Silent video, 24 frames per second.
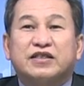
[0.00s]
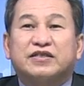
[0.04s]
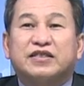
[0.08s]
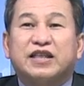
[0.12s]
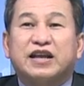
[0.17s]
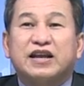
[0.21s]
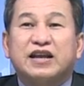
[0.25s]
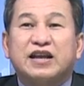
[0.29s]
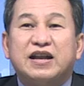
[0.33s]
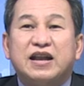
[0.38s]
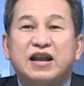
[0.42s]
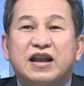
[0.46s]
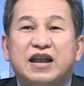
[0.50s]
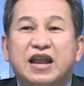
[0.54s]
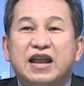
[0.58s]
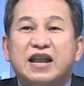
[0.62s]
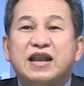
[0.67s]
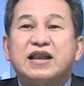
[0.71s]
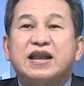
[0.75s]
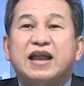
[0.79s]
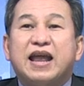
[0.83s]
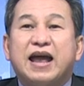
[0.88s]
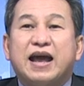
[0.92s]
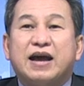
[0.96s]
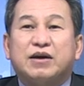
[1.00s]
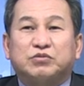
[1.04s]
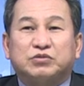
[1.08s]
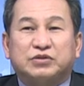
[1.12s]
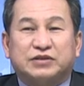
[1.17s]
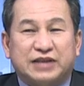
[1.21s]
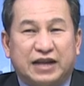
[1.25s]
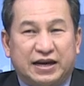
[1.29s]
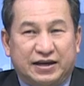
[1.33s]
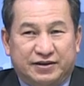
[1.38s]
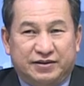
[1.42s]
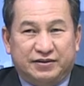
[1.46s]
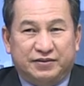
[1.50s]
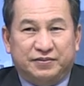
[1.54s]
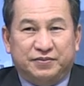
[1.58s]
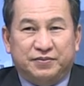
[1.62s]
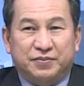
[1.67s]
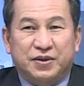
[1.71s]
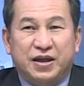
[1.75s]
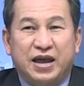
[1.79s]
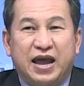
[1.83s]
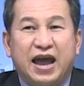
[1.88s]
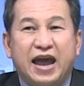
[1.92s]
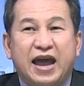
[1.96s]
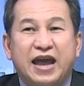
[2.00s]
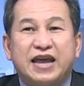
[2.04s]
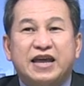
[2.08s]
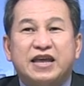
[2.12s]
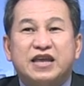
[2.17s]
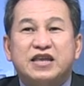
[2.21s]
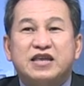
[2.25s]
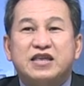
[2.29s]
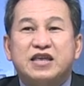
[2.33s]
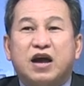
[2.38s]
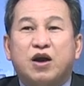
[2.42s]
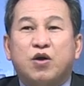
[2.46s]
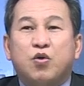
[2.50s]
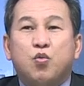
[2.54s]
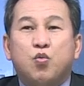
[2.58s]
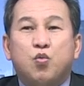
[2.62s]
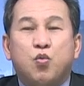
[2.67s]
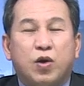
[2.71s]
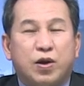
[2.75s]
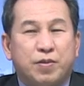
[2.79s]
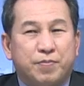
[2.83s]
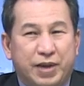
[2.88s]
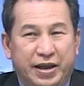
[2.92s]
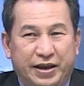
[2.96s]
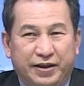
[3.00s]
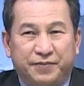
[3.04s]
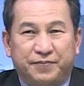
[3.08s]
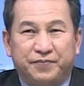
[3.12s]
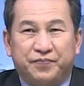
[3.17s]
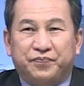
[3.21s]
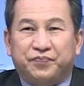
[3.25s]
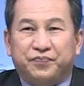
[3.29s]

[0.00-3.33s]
tính lính áo xanh hay dân quân biển,